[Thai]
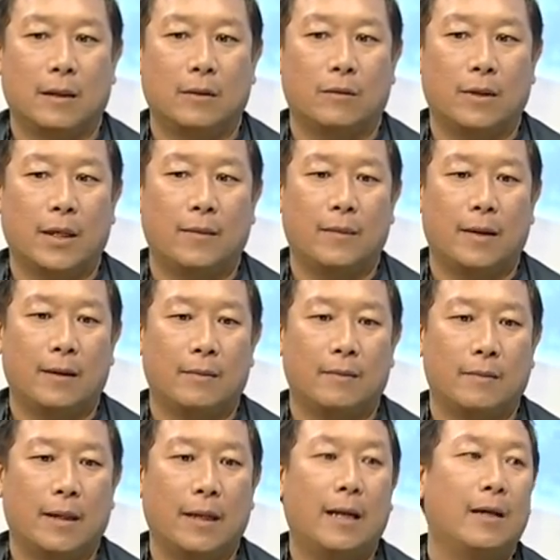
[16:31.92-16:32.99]
ในกรุงเทพเนี่ย
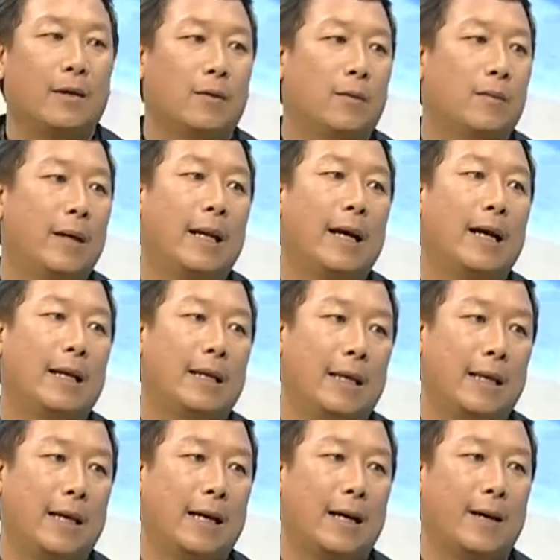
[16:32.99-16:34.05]
ไม่น่าอยู่ไม่น่าอะไร
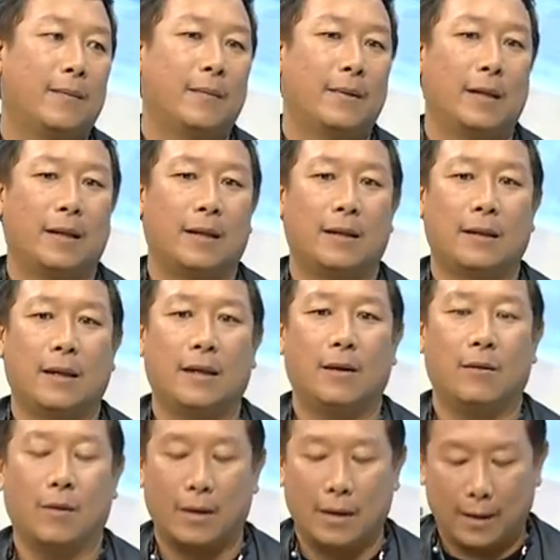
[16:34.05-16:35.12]
อย่างเงี้ยครับ ทีนี้ท่าน
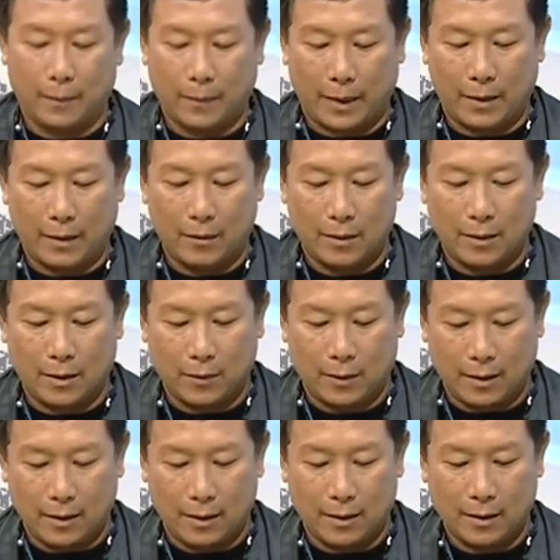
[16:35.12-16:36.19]
ในหลวงเนี่ยไปเนี่ยก็คือ
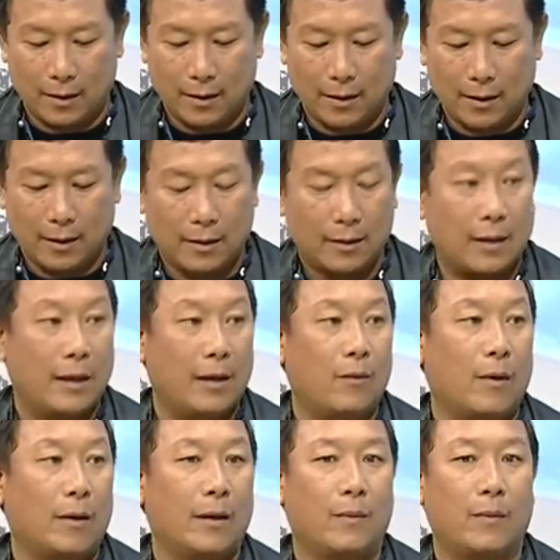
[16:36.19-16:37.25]
ว่าเออท่านใน
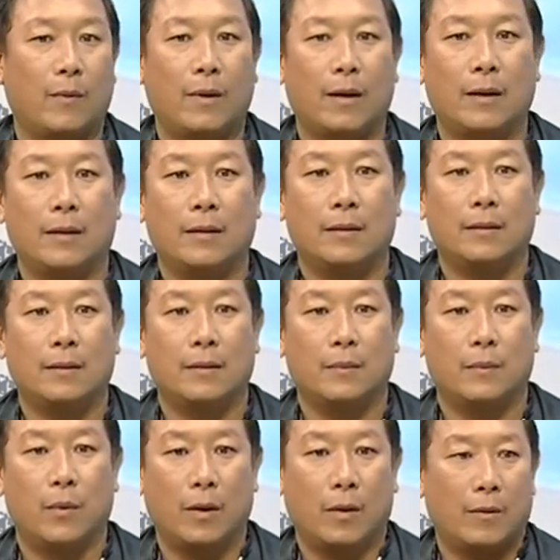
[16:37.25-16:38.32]
หลวงเนี่ยเขาบอกว่าเออ
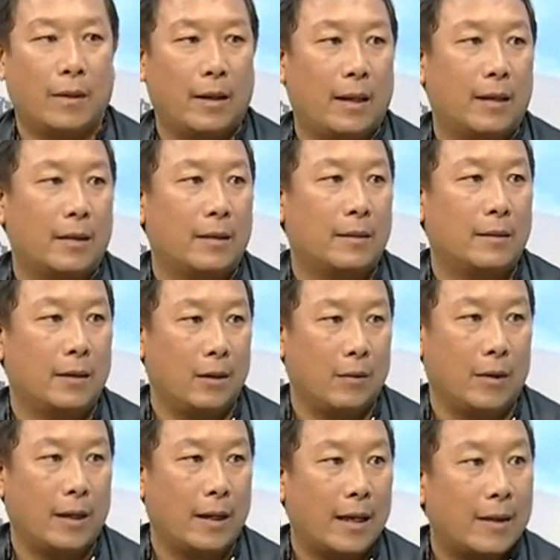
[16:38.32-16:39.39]
พวกเราเนี่ยใน
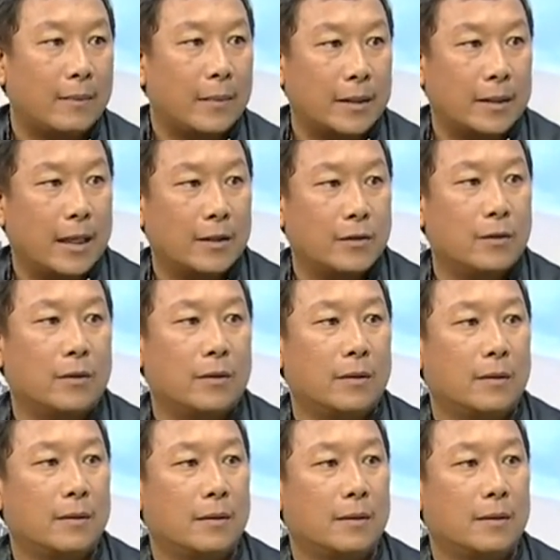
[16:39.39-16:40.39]
หลวงเนี่ยรักประชาชน